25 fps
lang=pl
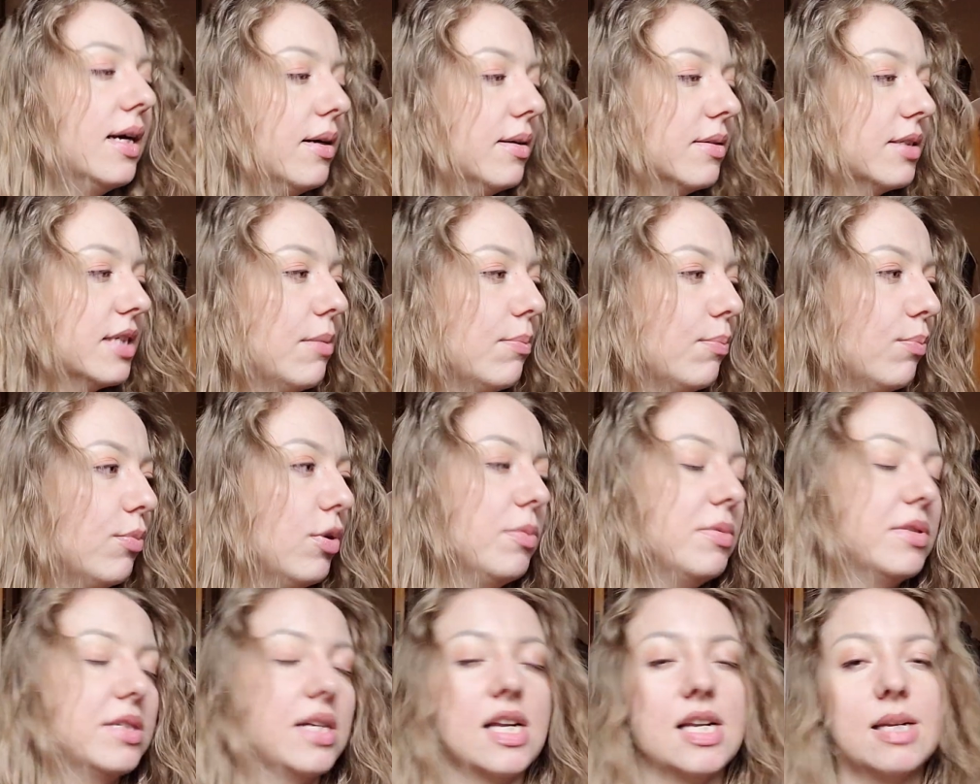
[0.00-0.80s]
Sam
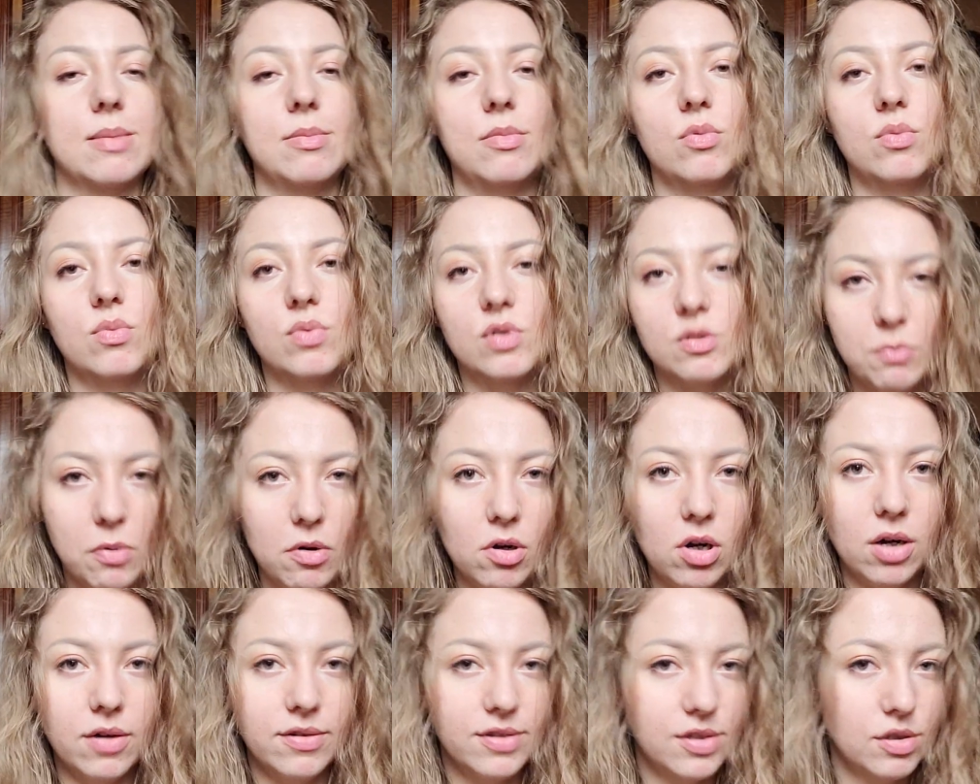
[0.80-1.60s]
płyn czarny był
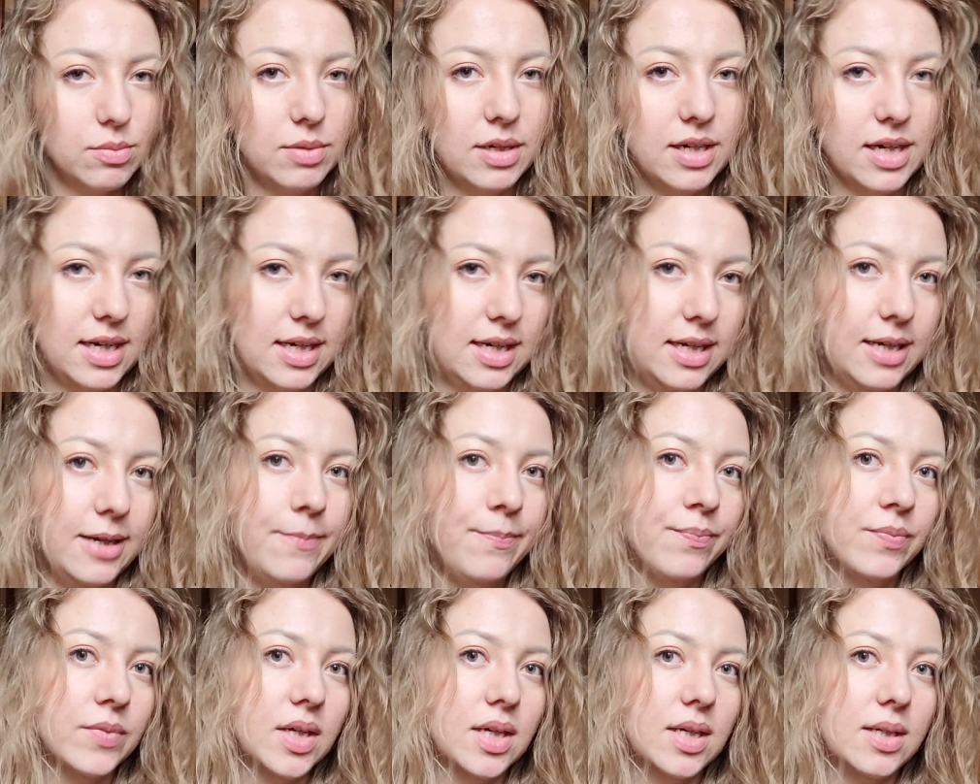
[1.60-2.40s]
spoko w sumie, ale
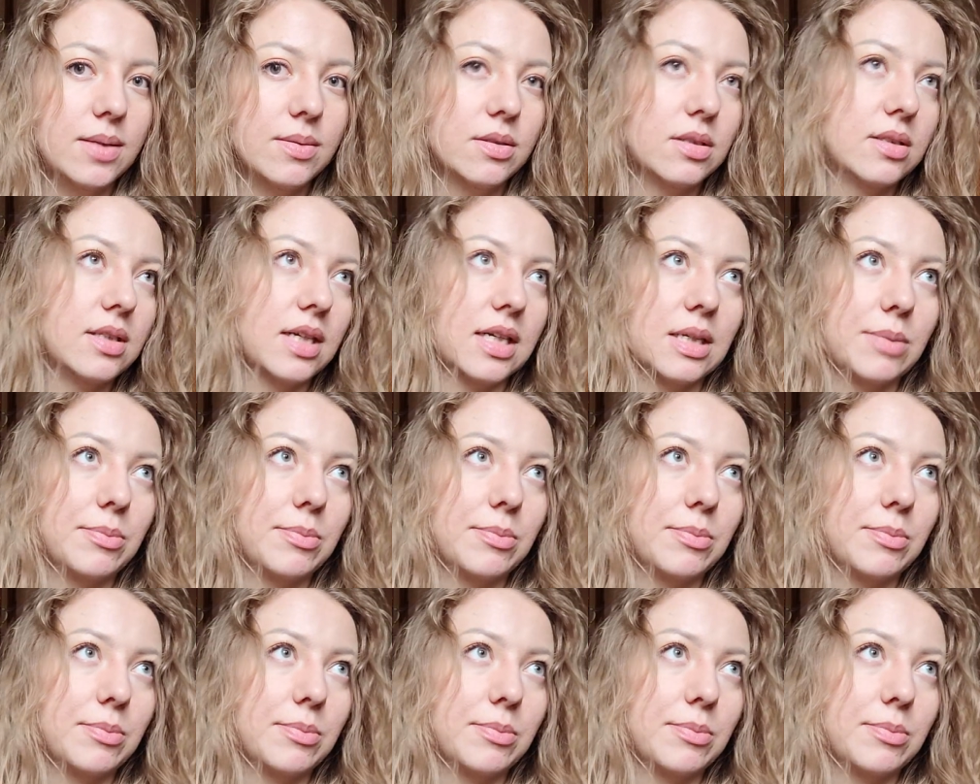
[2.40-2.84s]
tak